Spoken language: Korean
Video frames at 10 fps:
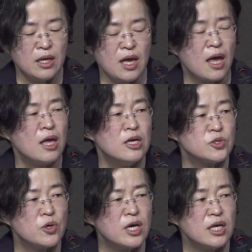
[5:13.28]
예,
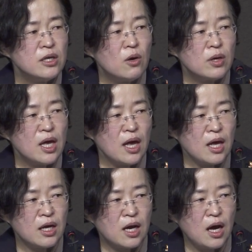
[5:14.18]
저희가
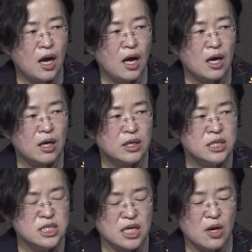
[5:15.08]
이렇게 그
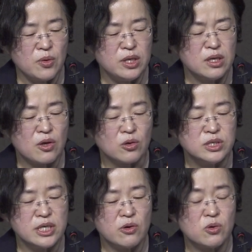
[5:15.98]
인식하고 있는
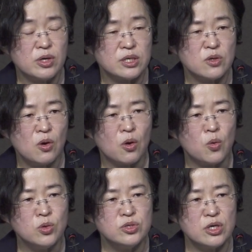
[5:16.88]
경제 여건에서
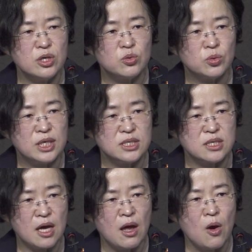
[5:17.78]
공정위는
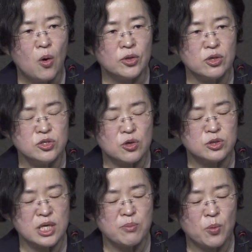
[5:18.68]
도대체 어떤
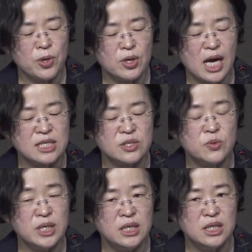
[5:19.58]
정책 목표를
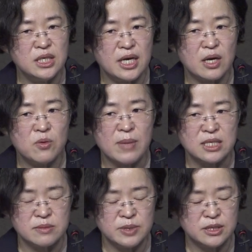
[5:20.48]
가지고 있느냐라고
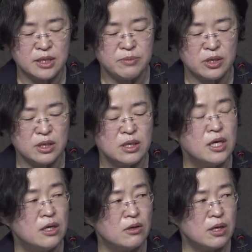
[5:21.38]
말씀을 드리면은
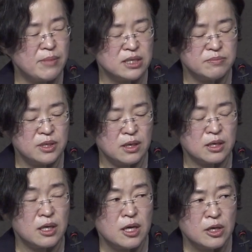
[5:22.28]
이렇게 말씀 어,
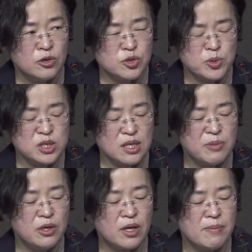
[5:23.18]

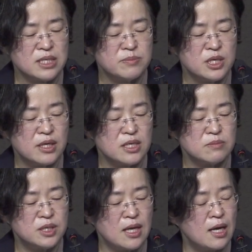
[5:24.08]
여쭤보신다면 이렇게
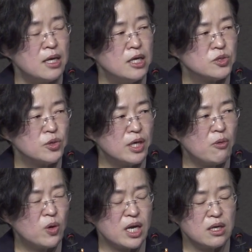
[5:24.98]
말씀드리겠습니다. 저희가
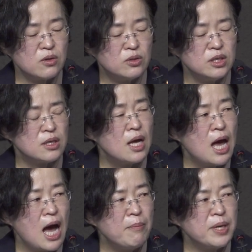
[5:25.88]
원하는 거는
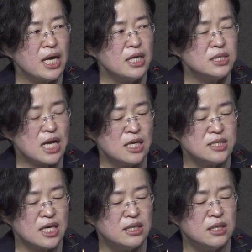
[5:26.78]
함께 잘
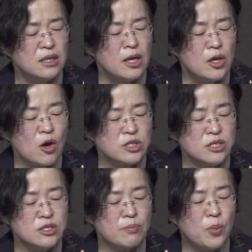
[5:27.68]
사는
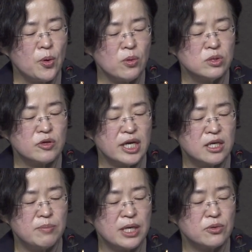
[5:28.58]
혁신적 포용국가의
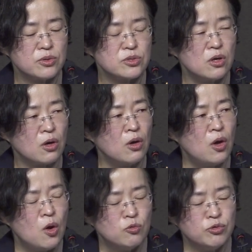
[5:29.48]
기반으로서
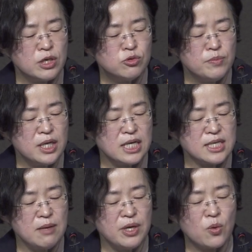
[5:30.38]
우리 국민의
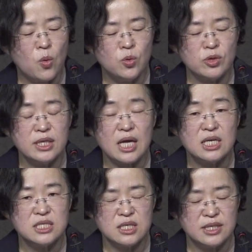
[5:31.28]
삶이 고르게
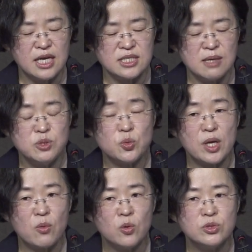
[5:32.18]
나아지는 내
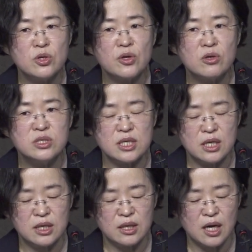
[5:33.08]
삶속의 공정 경제를
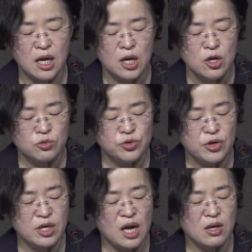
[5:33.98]
갖다가
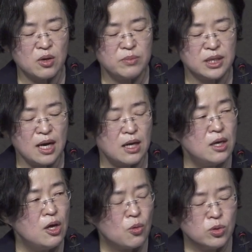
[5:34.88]
구현을 하는 겁니다.
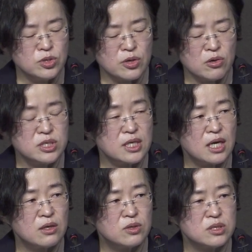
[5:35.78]
공정
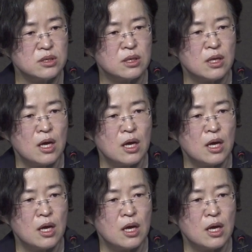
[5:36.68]
경제라는 것은